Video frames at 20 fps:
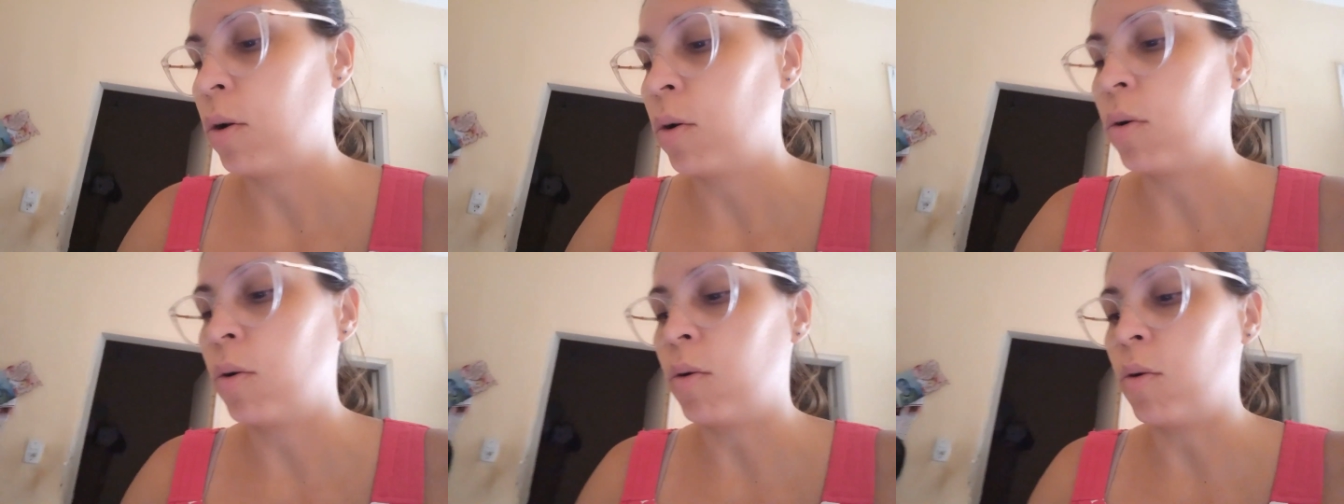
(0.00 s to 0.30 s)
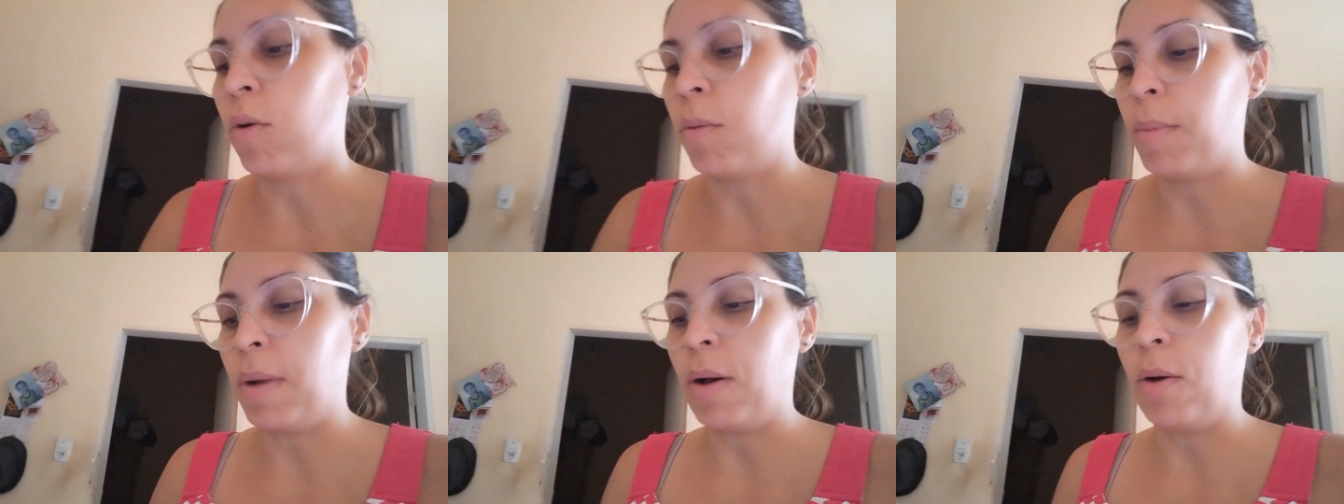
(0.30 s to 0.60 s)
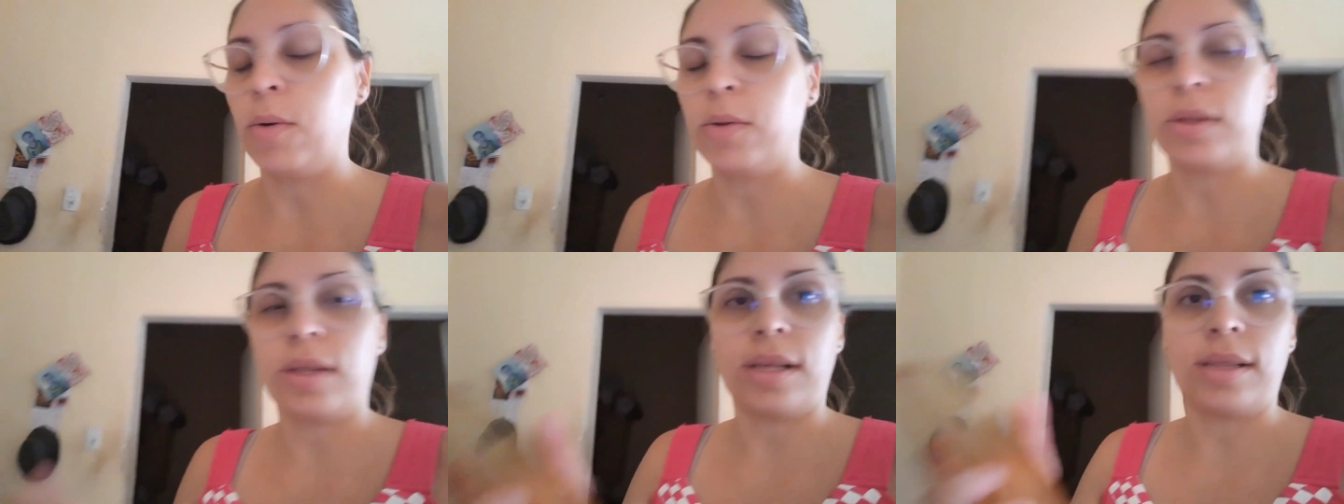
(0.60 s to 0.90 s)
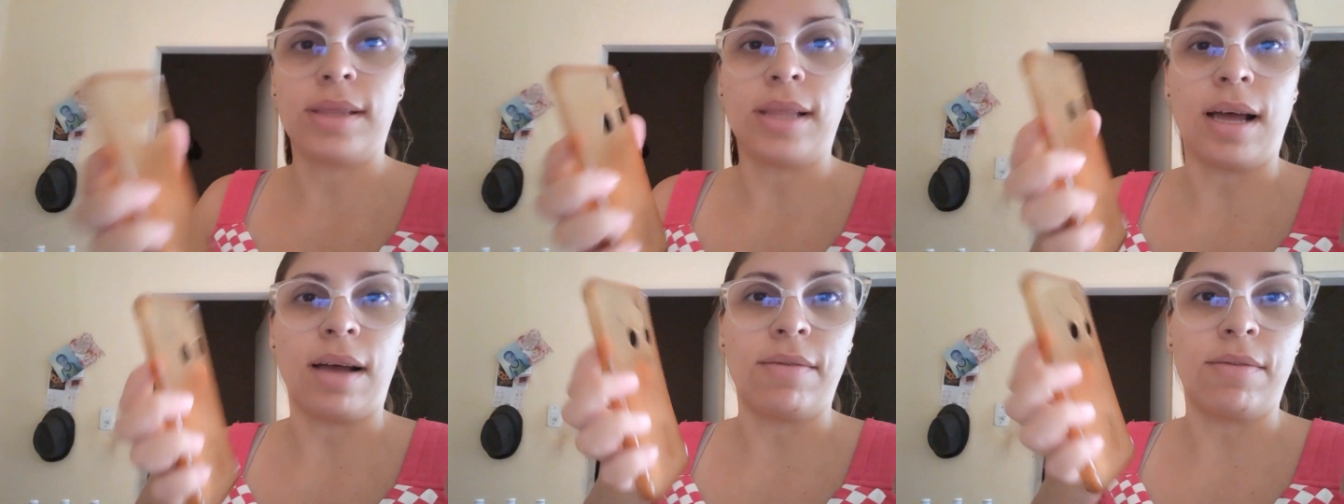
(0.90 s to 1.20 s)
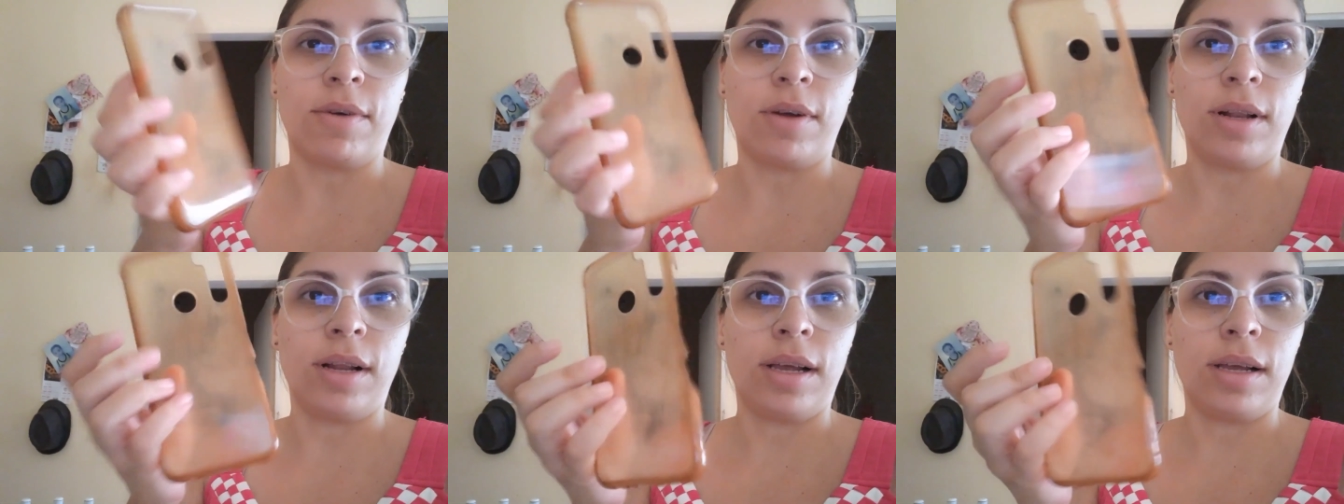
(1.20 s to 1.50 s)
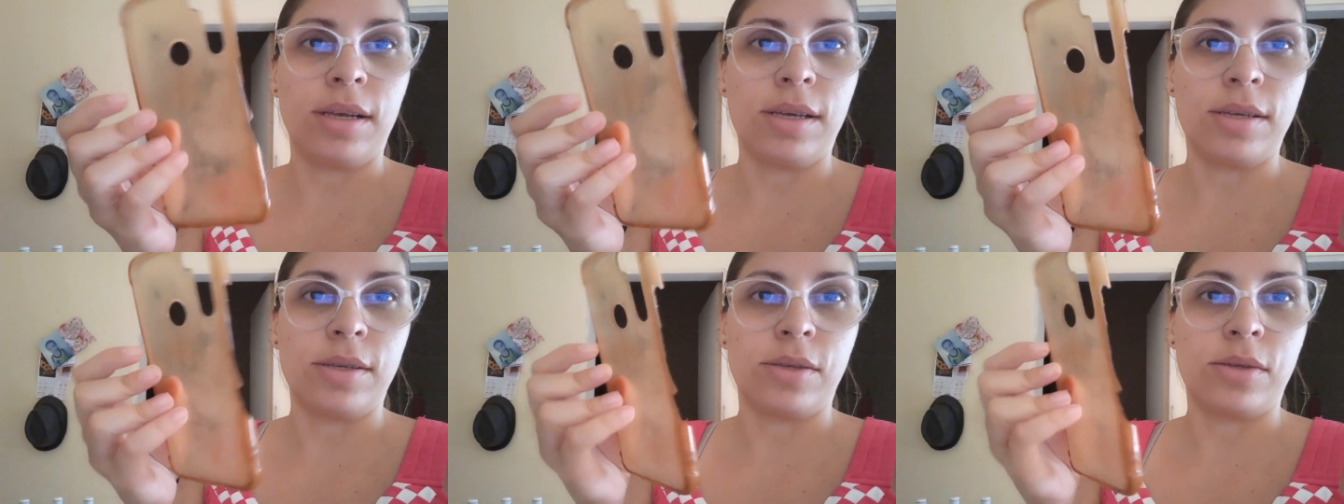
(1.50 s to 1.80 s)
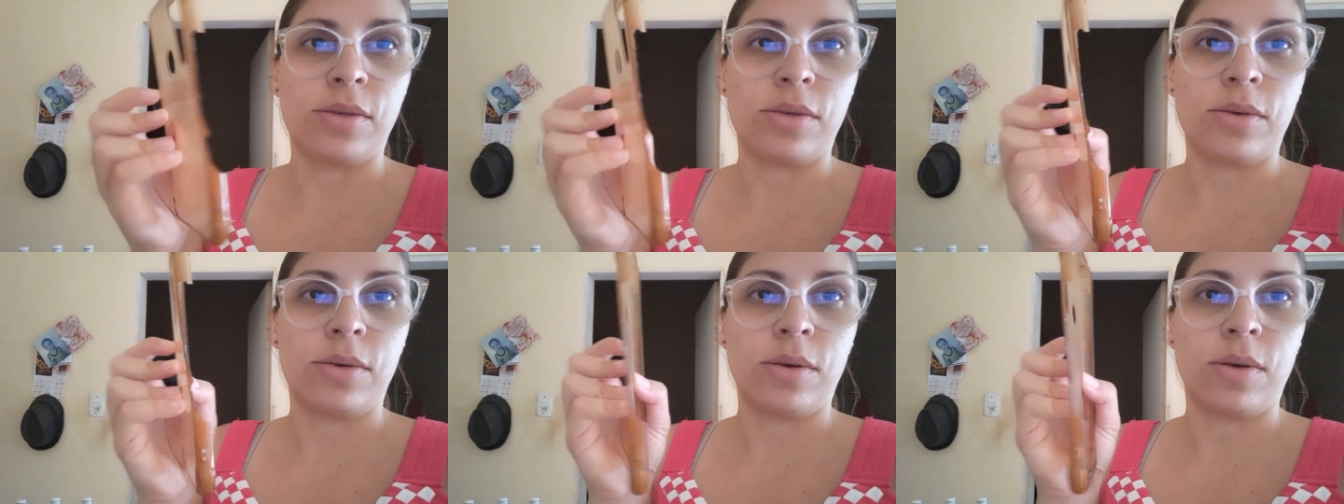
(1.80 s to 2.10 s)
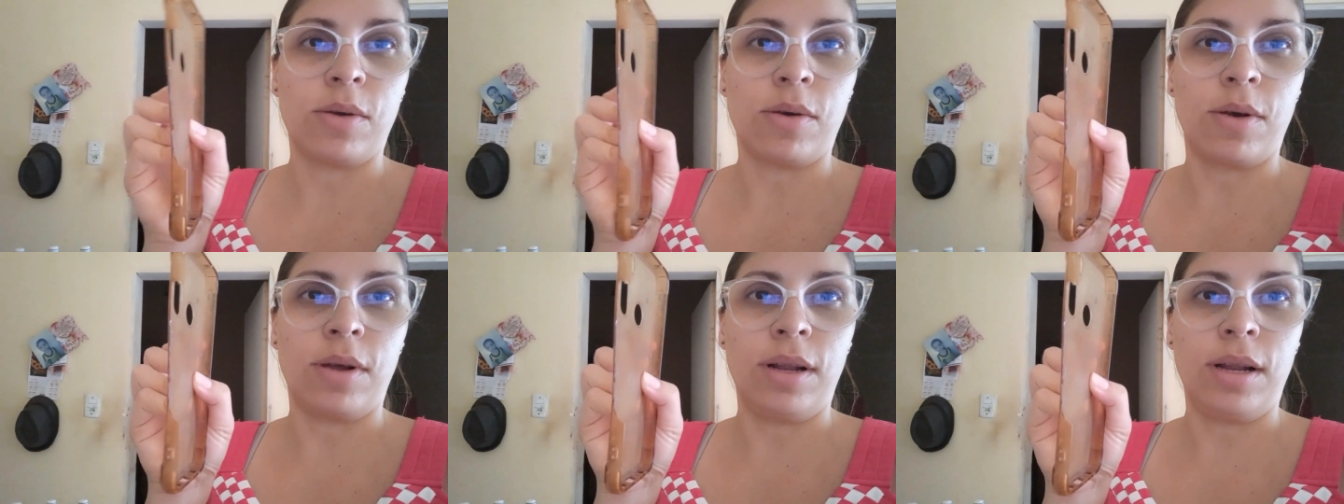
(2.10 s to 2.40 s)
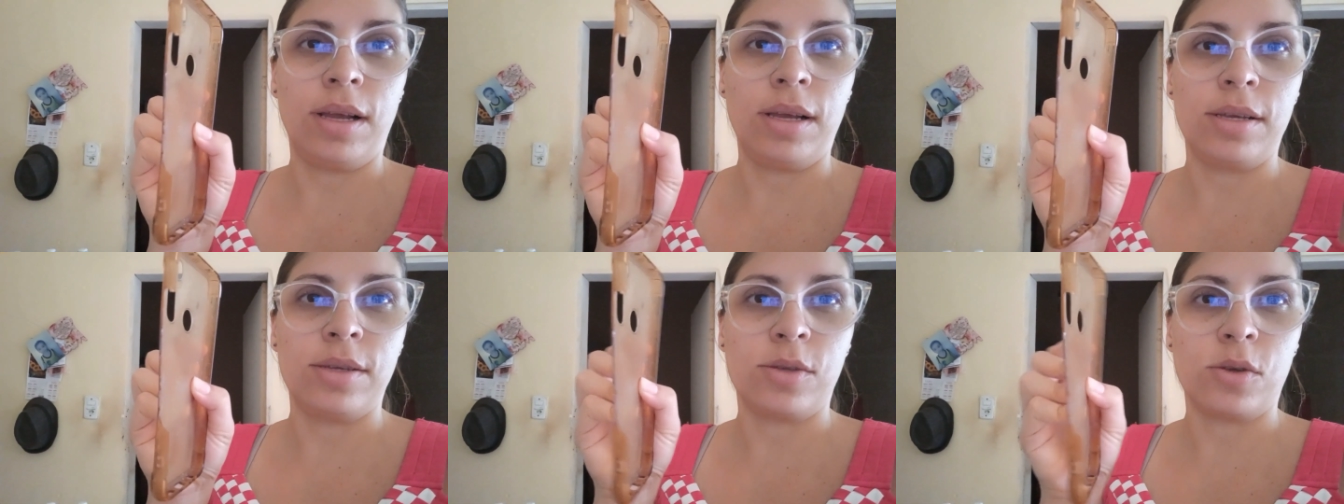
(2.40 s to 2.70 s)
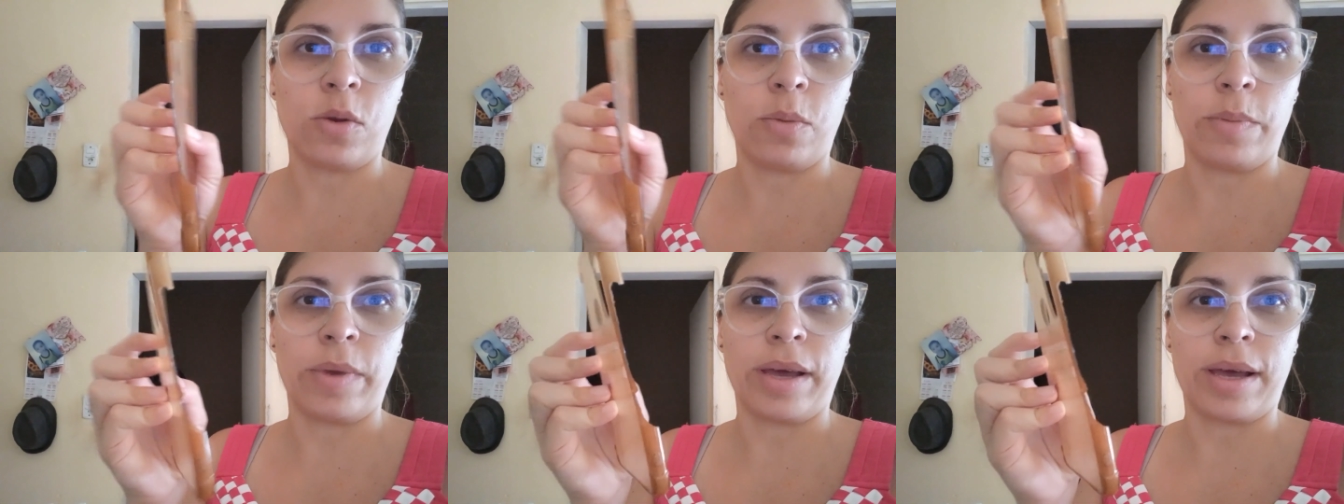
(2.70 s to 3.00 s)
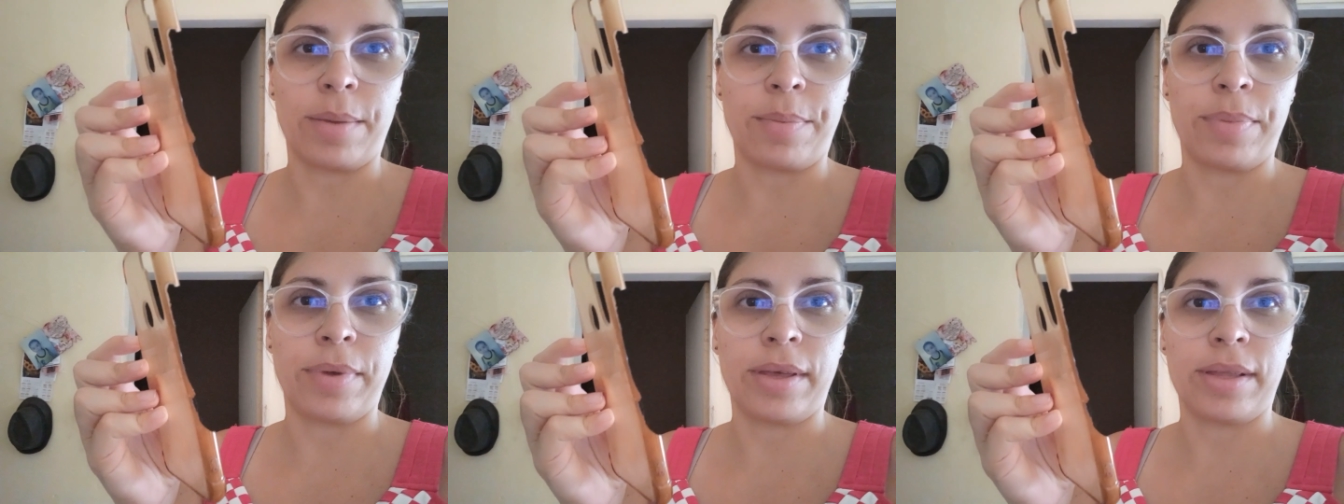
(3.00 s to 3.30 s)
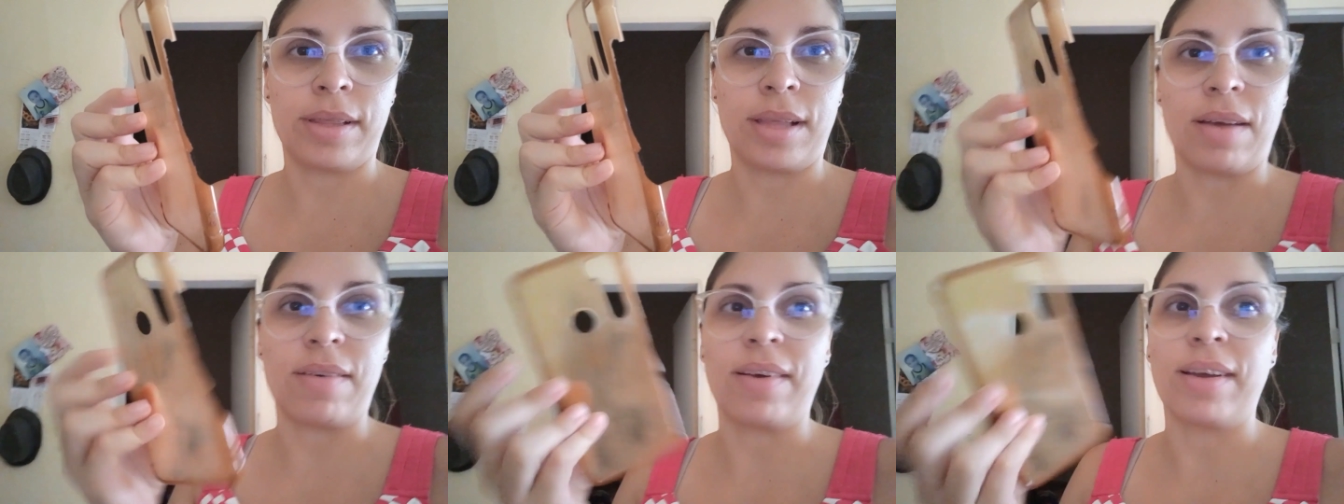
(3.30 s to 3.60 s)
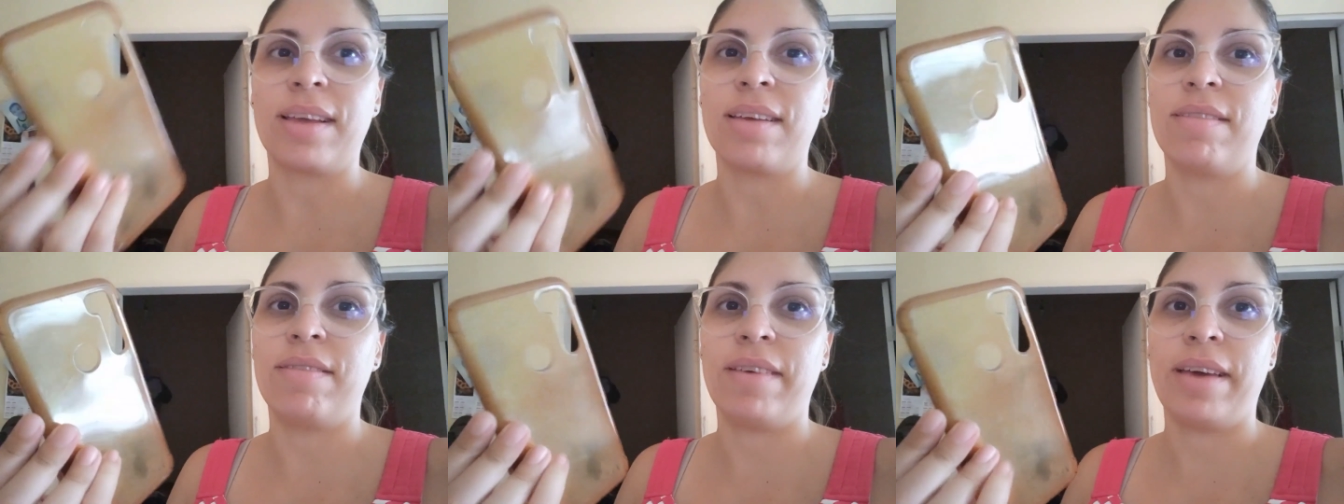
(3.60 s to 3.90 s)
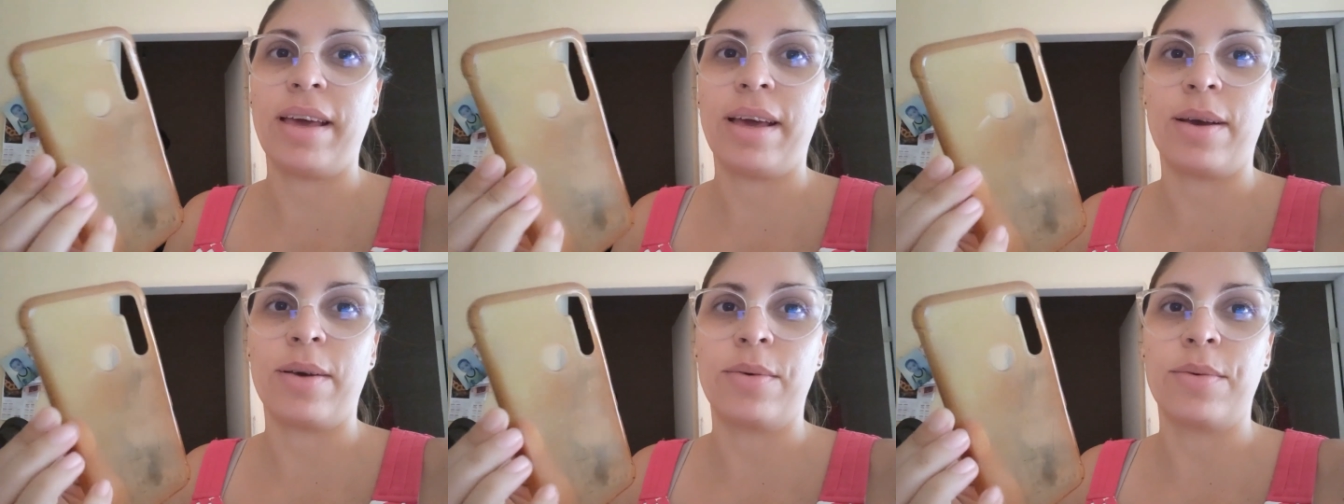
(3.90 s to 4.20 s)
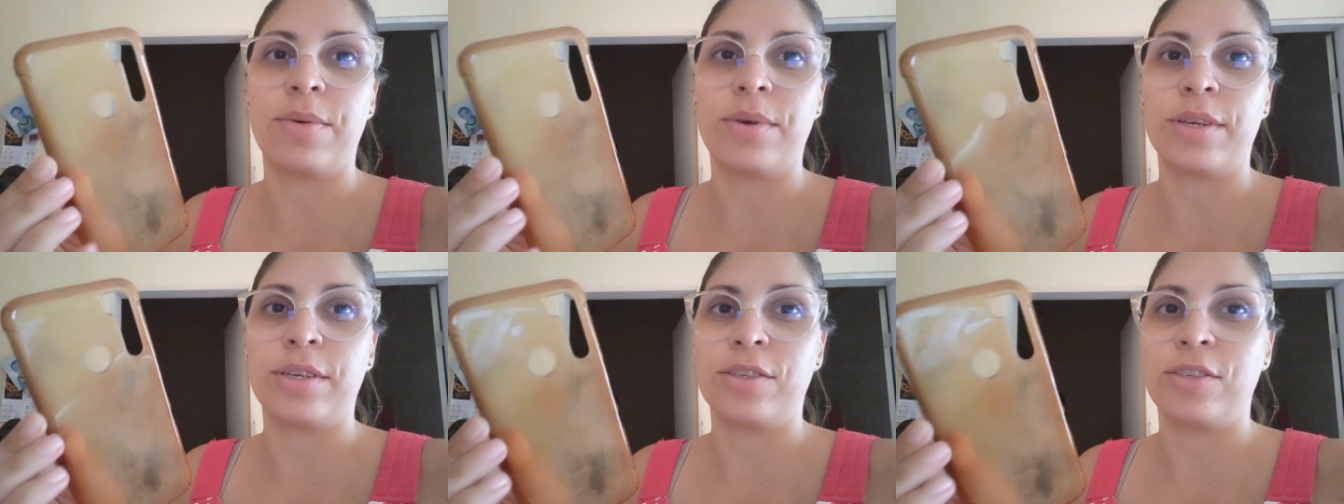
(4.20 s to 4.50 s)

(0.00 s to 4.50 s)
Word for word: Como a outra tava, olha isso. Olha isso como a capinha tava, que vergonha,